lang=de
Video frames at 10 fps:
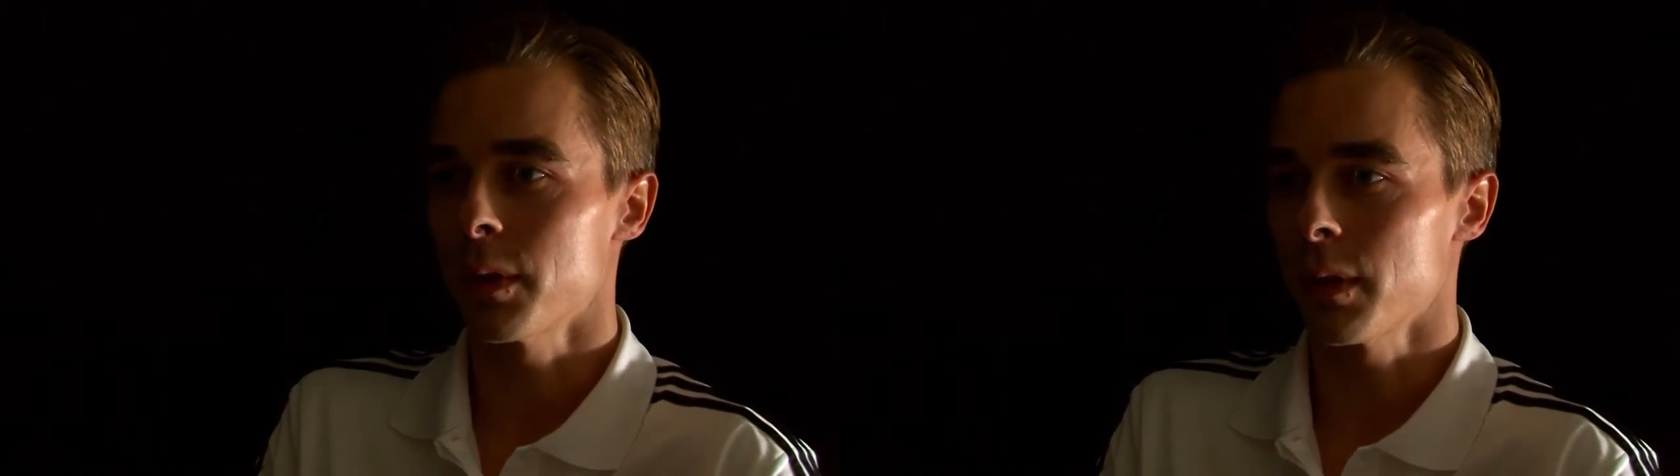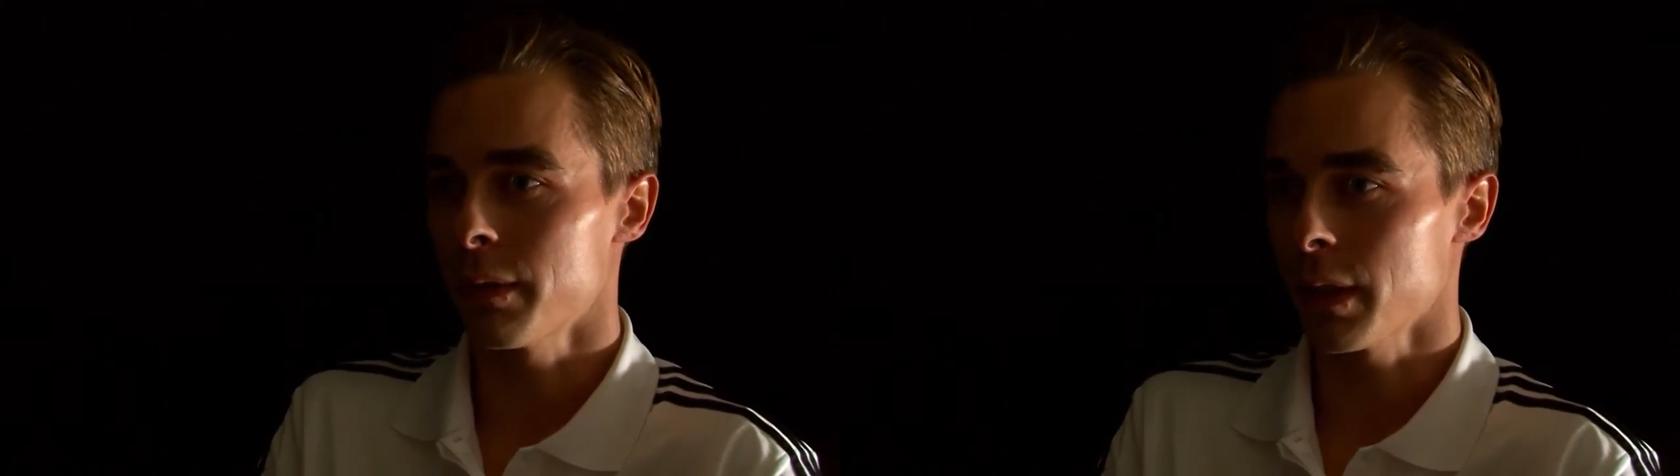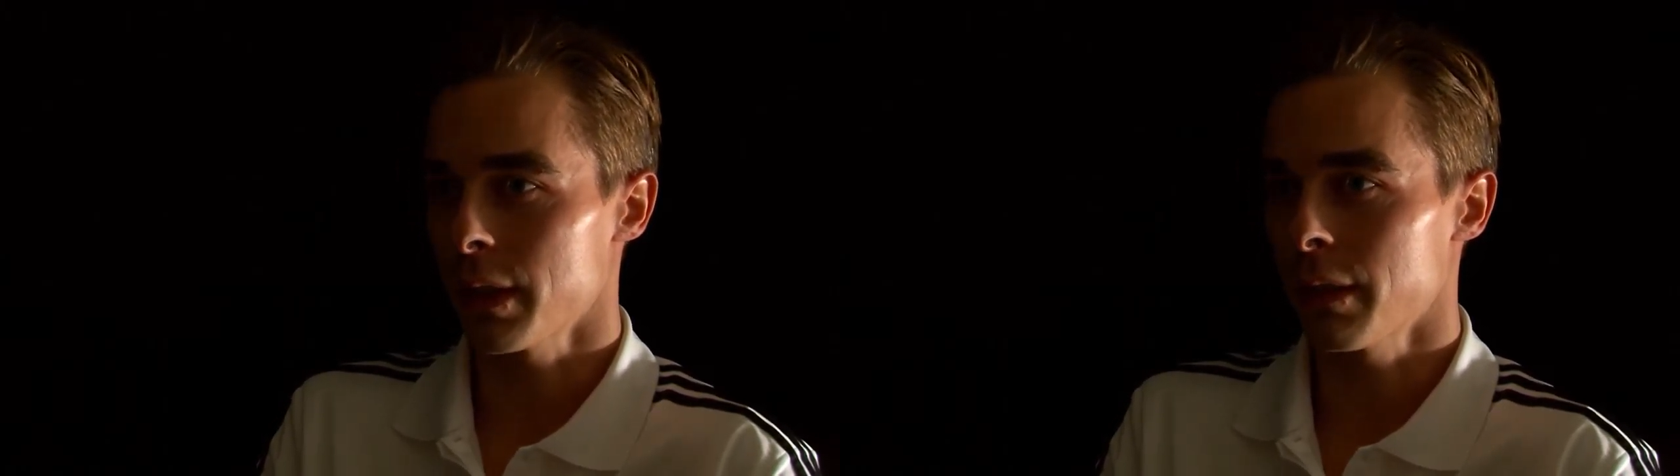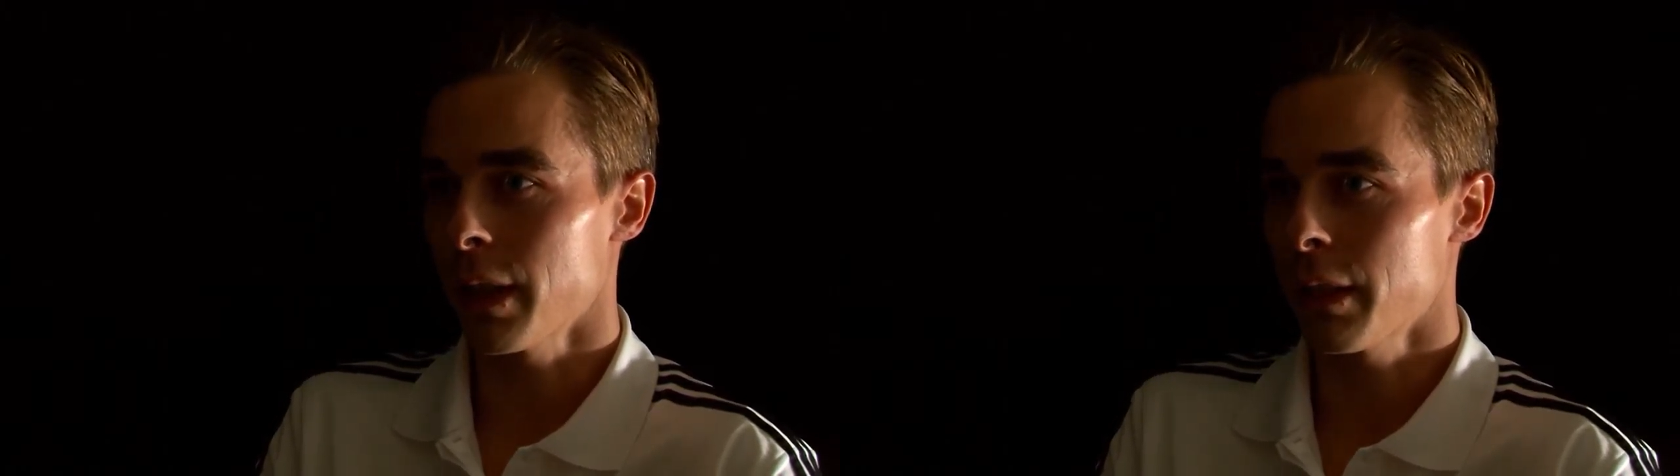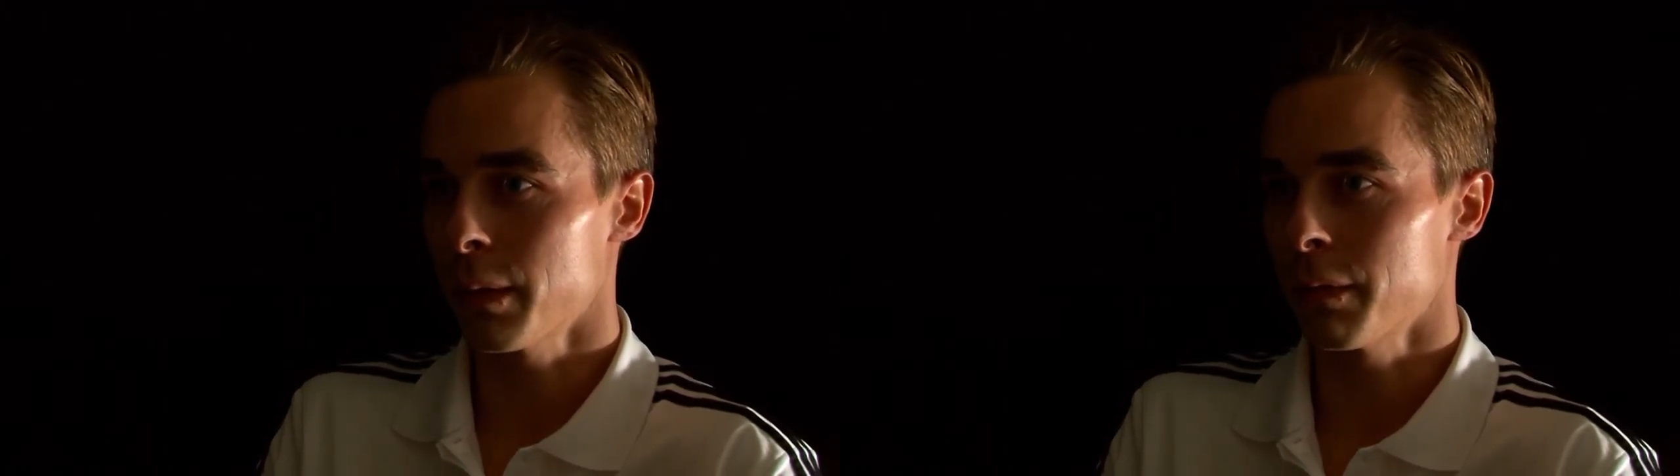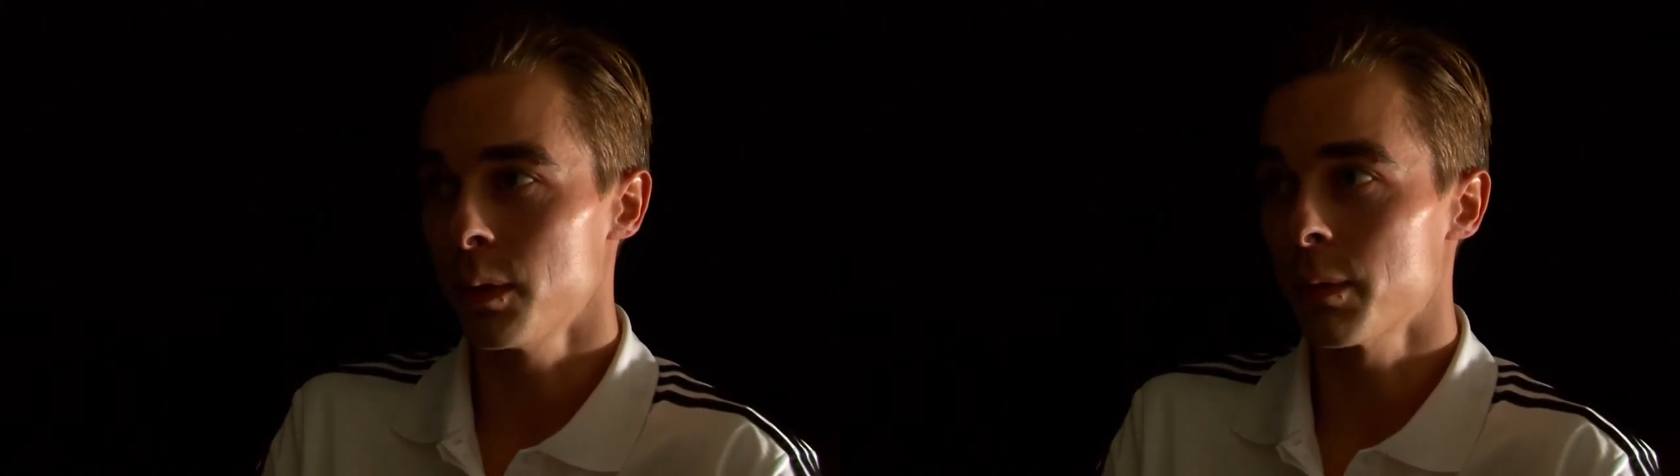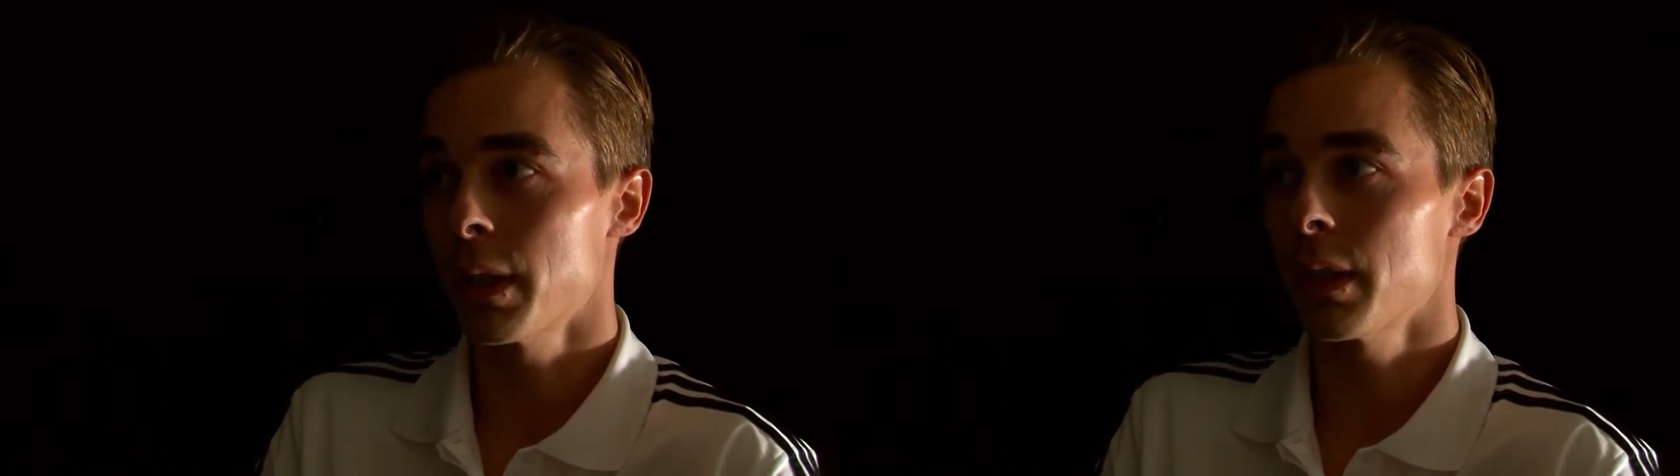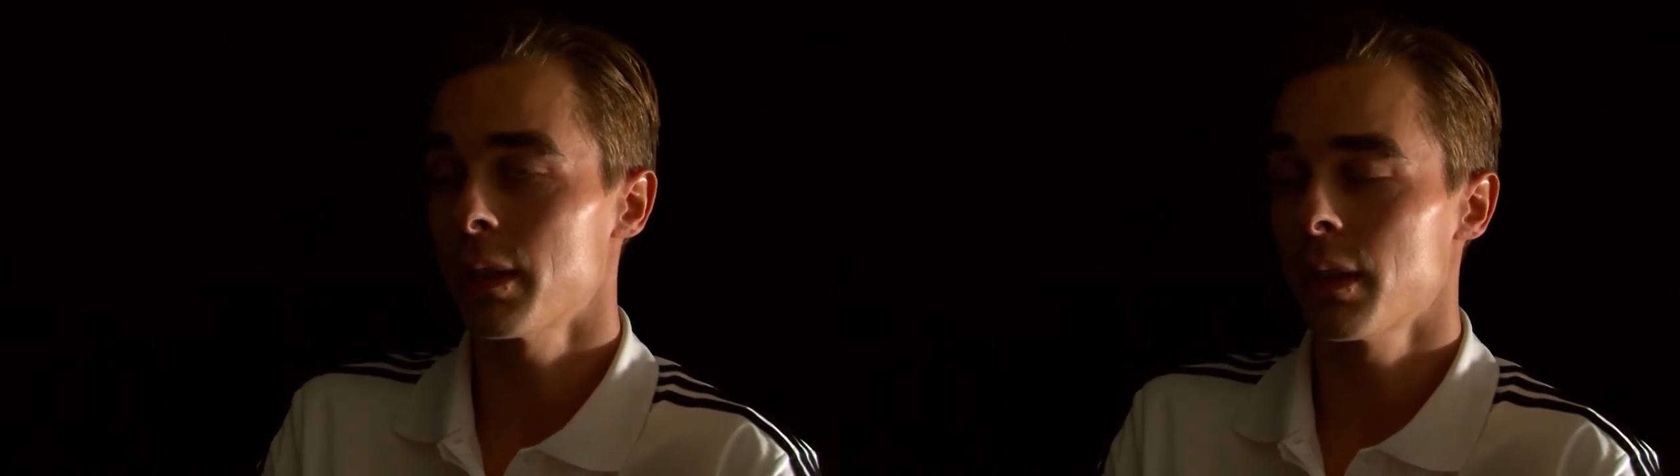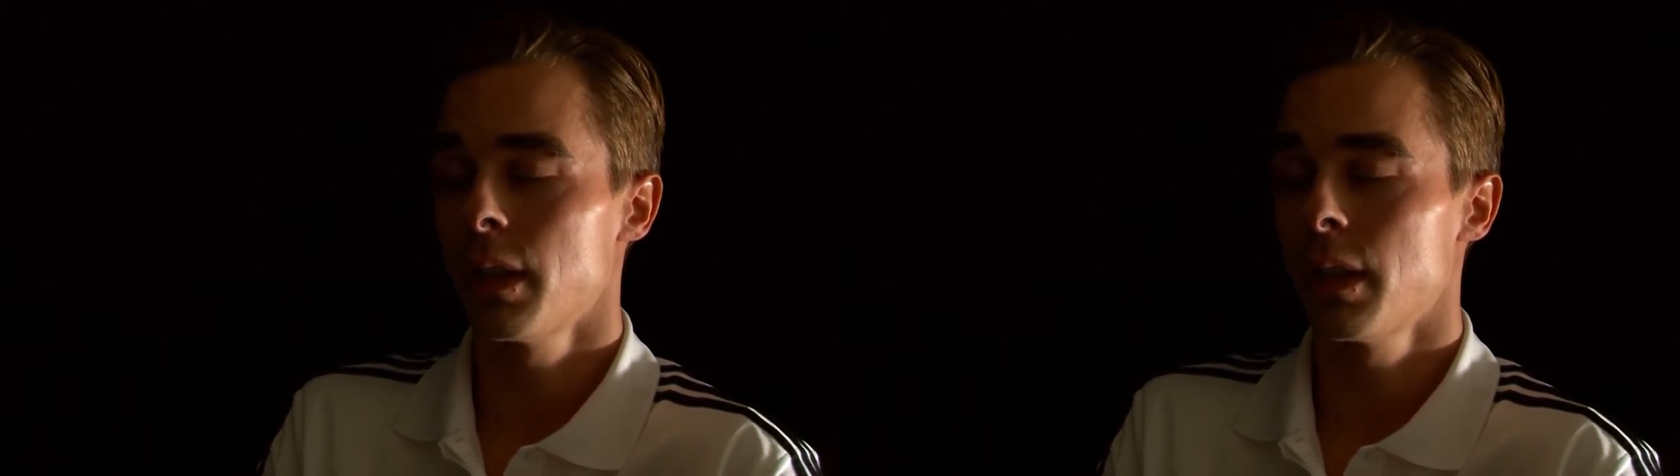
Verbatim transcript: und einfach sehr weit vom Fußball